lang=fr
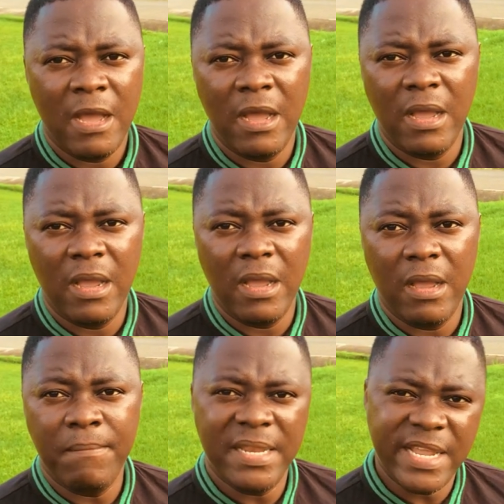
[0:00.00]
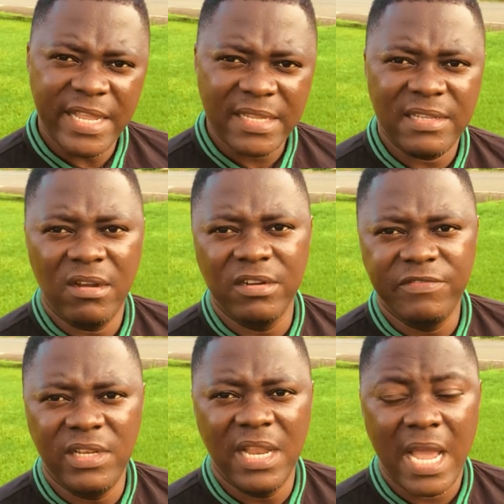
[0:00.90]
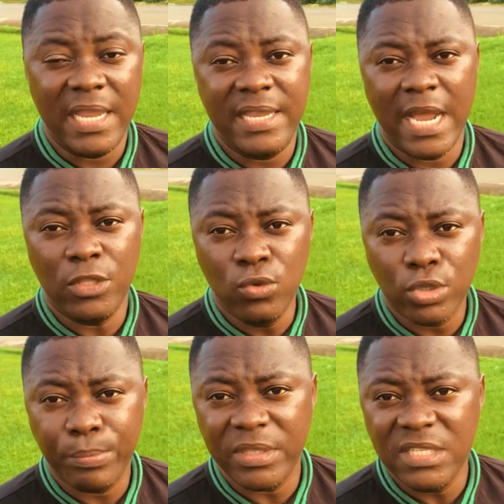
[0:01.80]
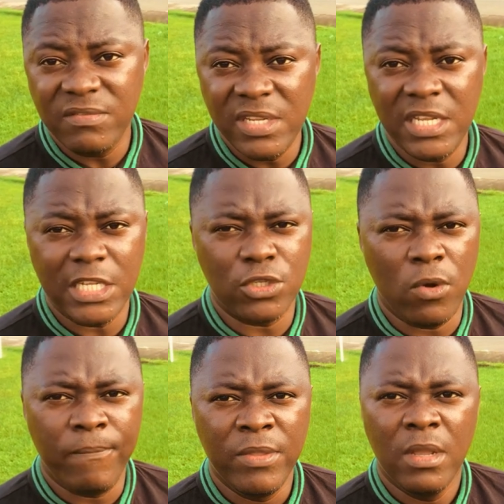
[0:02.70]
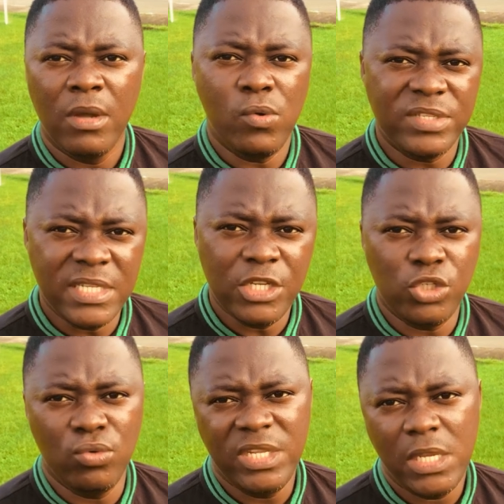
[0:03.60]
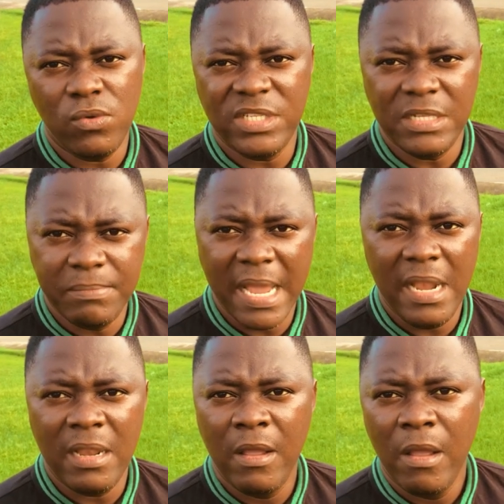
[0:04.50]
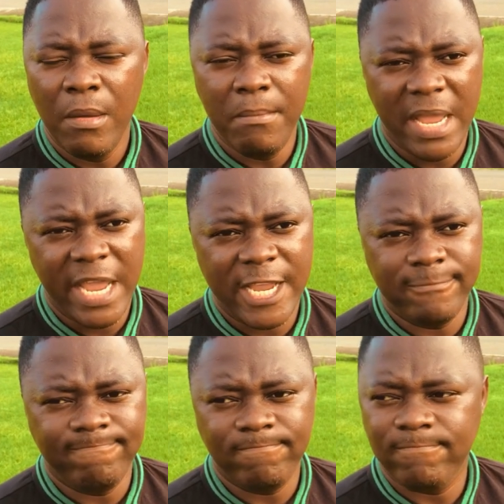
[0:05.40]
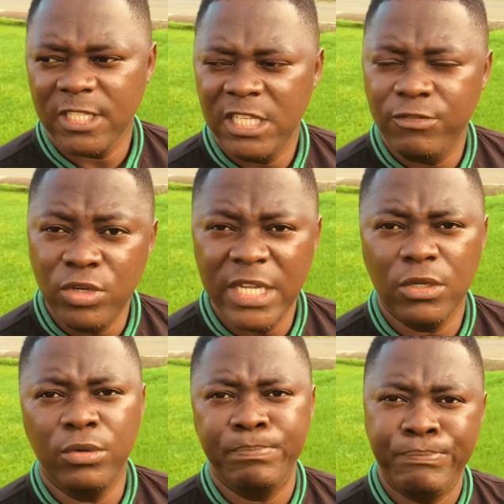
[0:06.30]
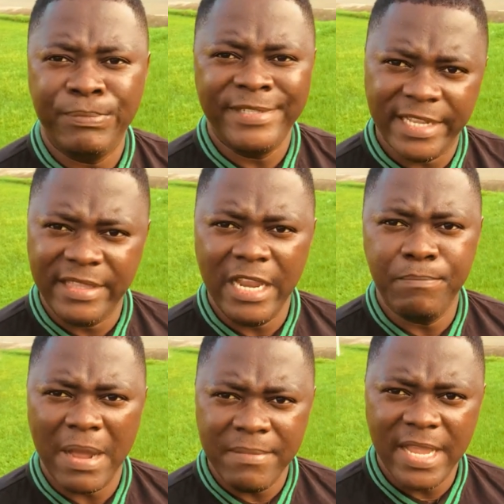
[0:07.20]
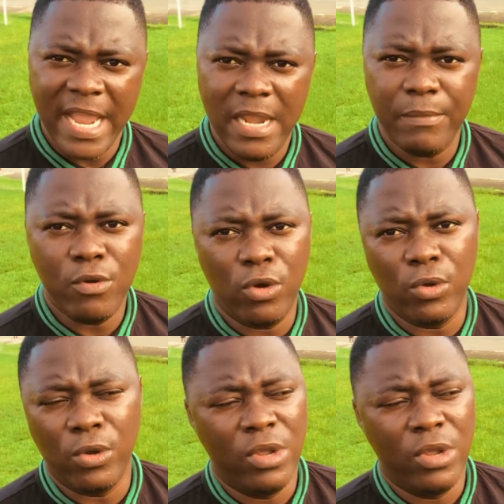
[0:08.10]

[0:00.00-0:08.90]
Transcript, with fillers: Euh, mais derrière ces grandes villes-là, il y a d'autres petites villes qui sont aussi jolies, aussi belles. Mais hum, il faut dire que certaines parmi elles, donc